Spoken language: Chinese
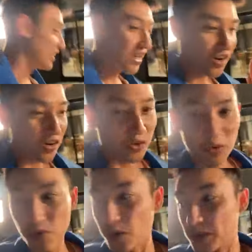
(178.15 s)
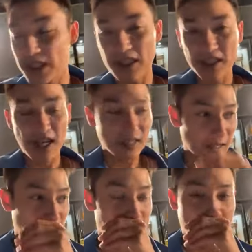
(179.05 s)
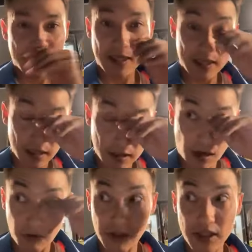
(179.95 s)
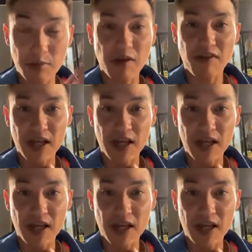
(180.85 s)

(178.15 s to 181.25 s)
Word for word: 然后我们现在呢，在这个草地上面